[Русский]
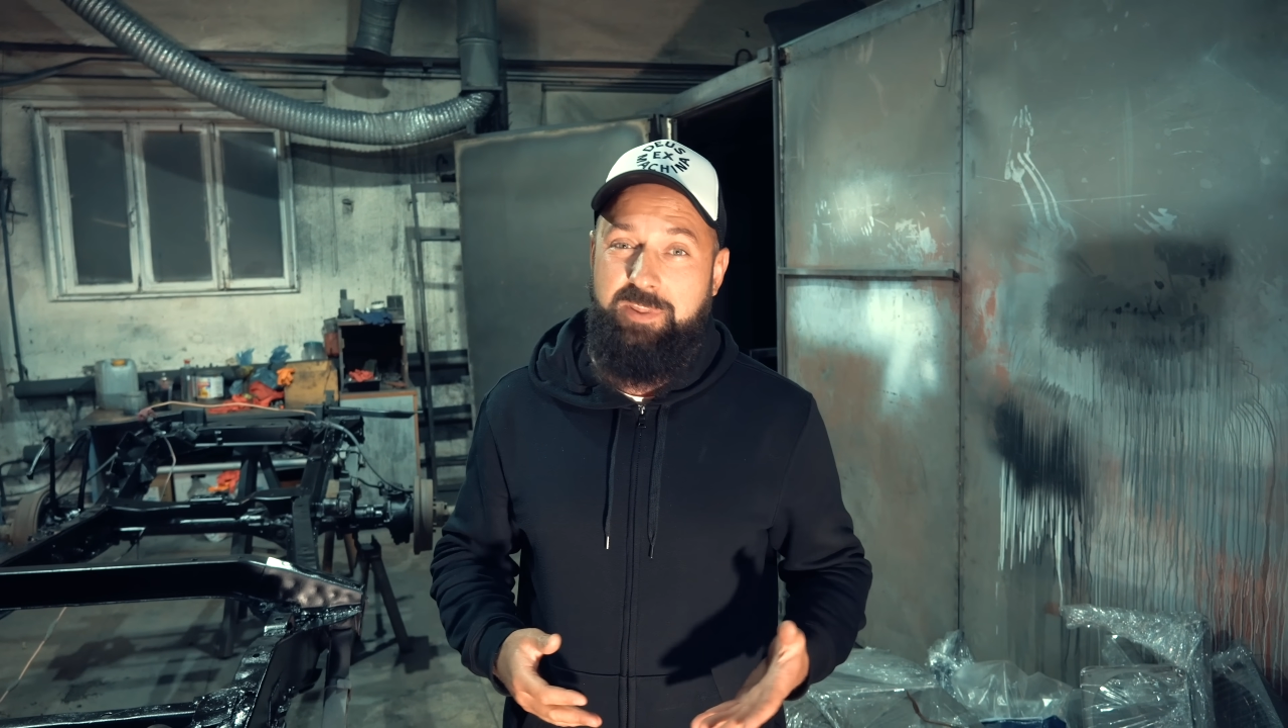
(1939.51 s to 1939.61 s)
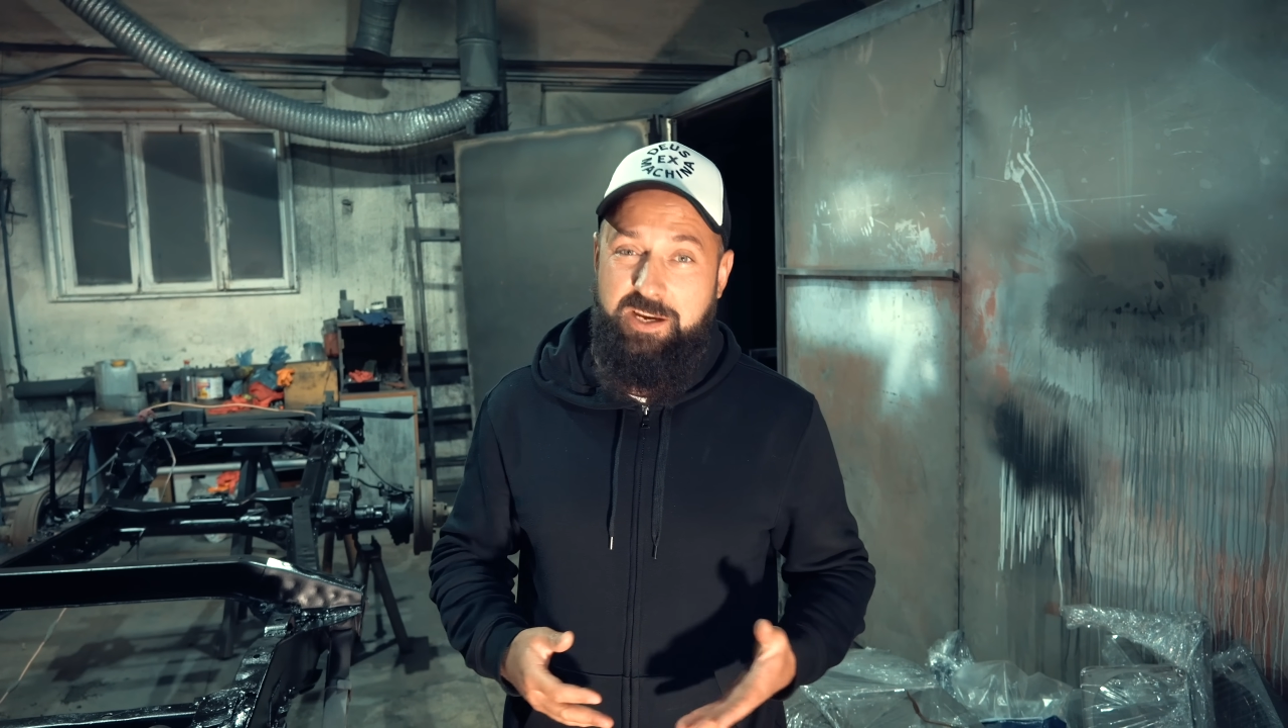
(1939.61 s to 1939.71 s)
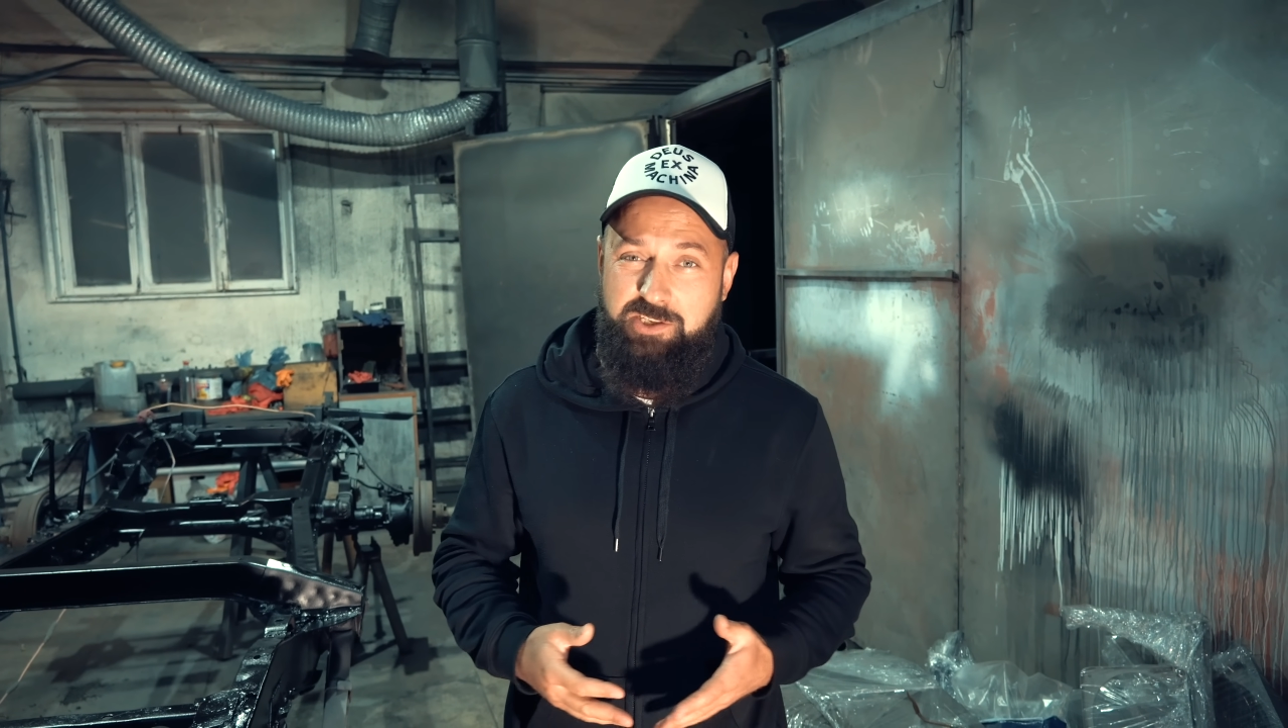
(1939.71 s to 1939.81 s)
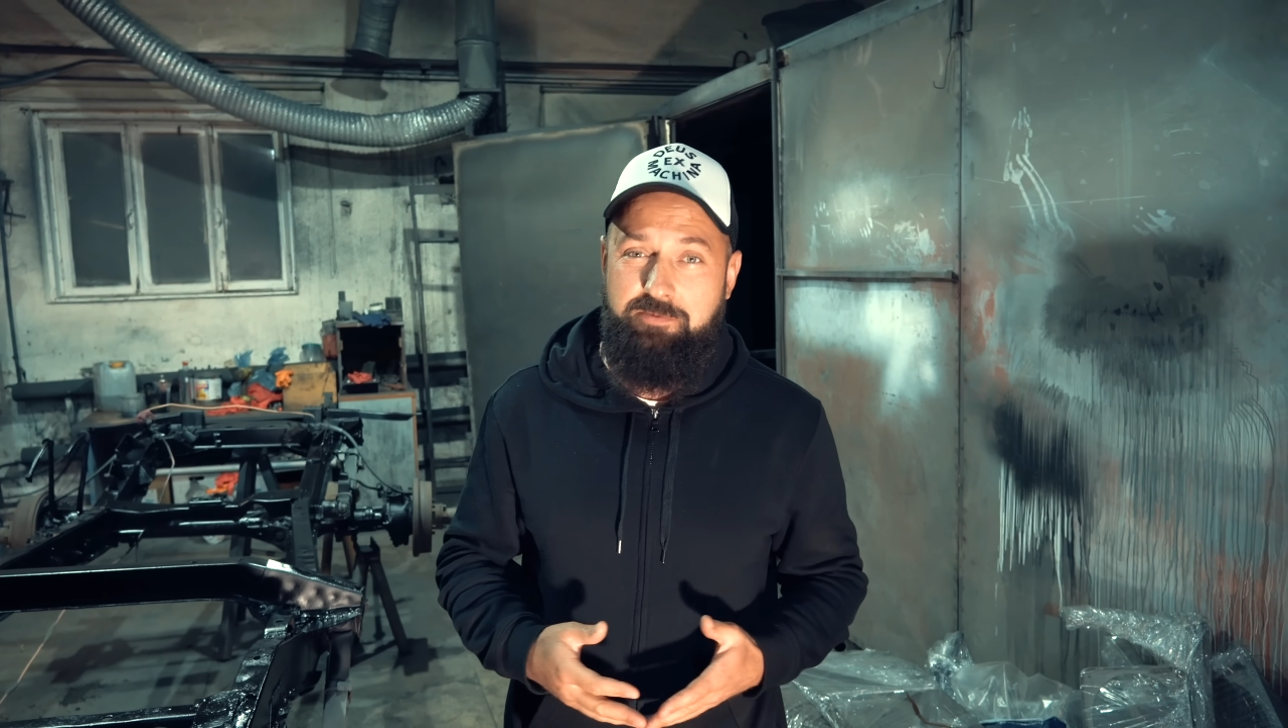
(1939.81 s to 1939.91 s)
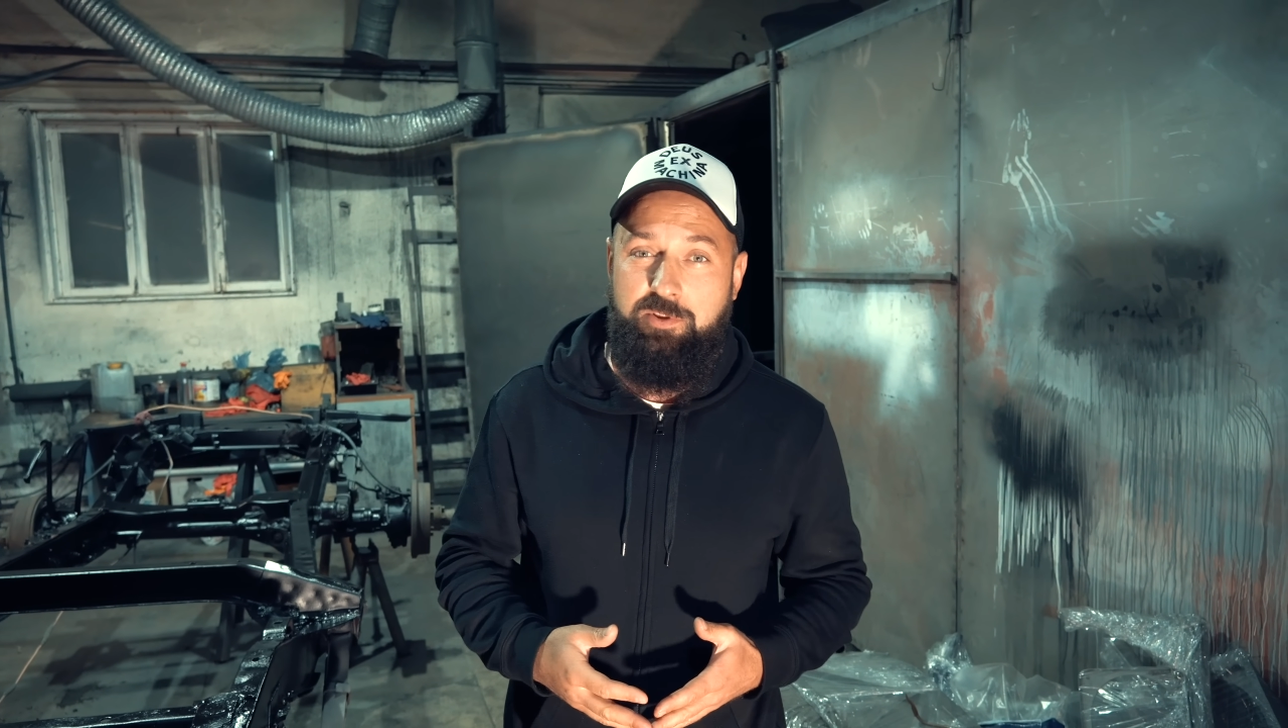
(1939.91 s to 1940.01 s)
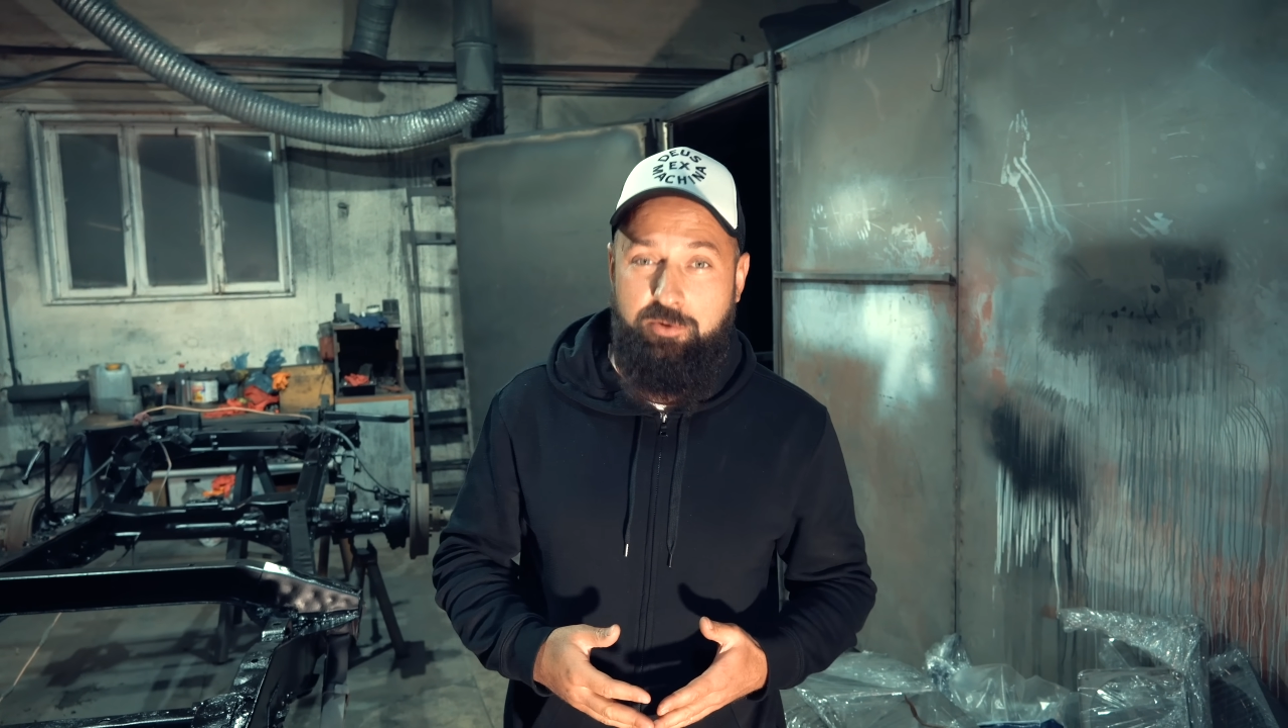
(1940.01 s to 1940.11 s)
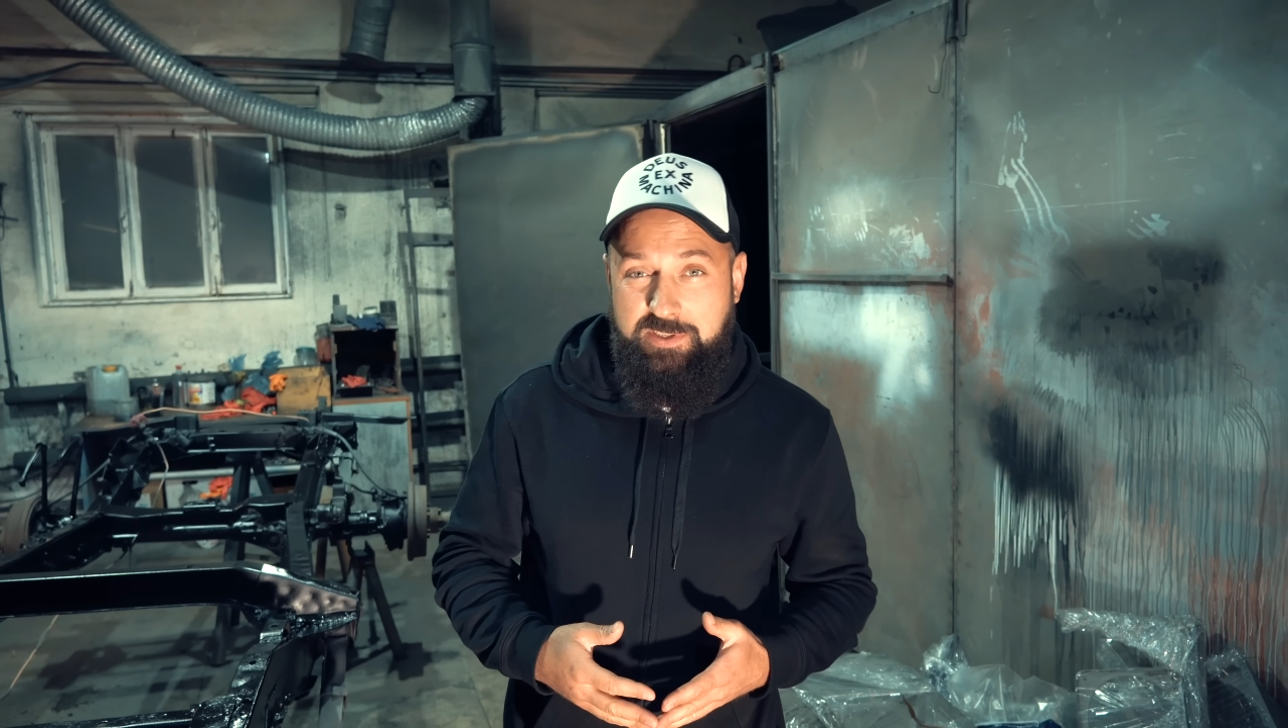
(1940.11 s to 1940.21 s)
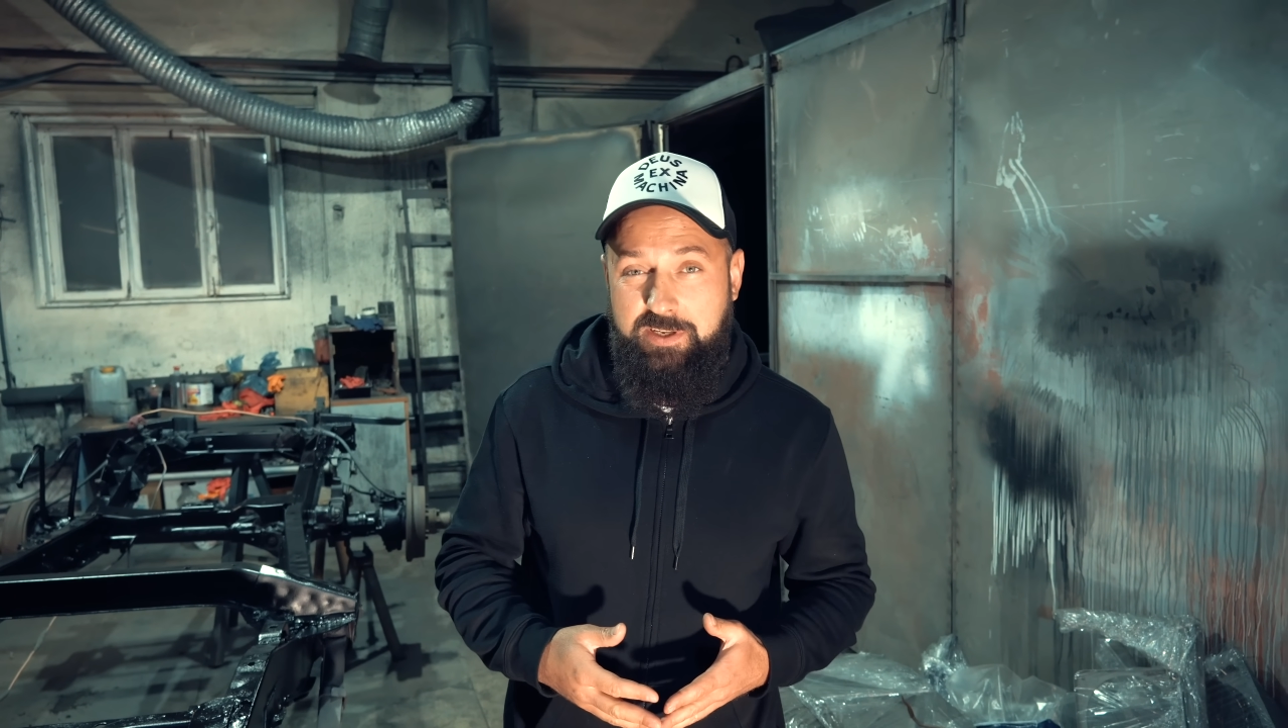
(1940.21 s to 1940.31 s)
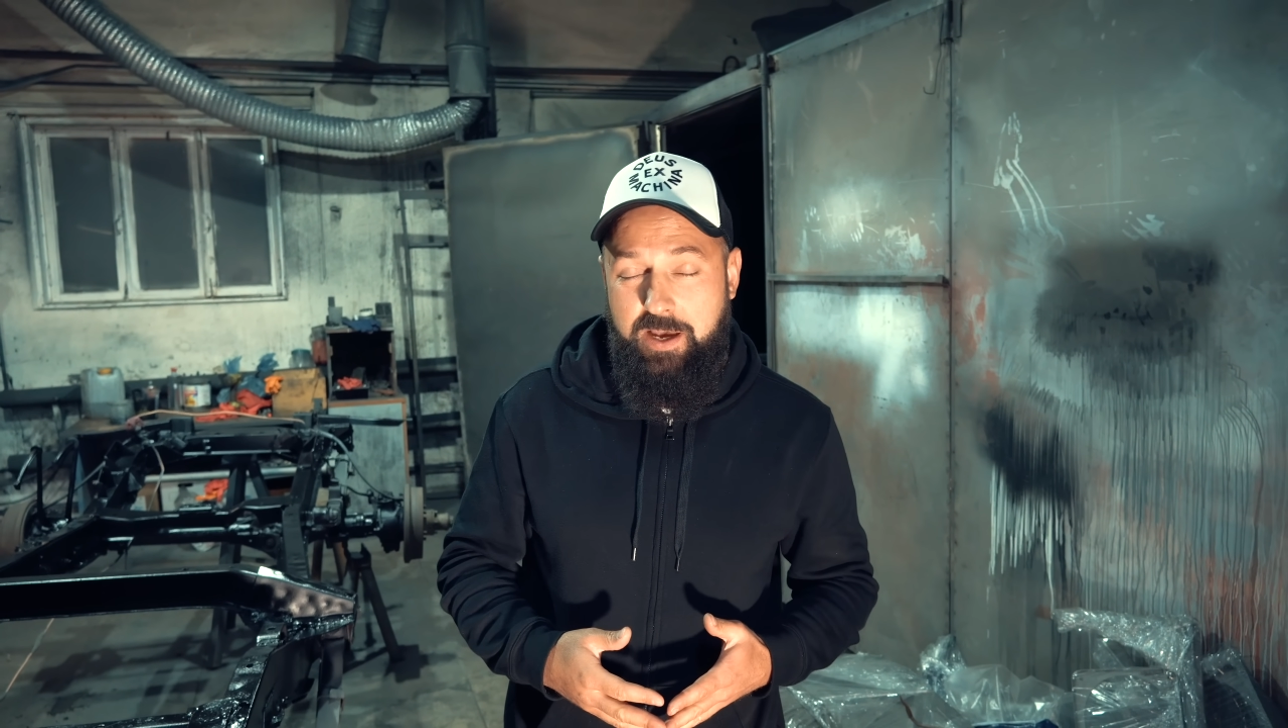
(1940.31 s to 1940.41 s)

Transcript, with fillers: наши видосы,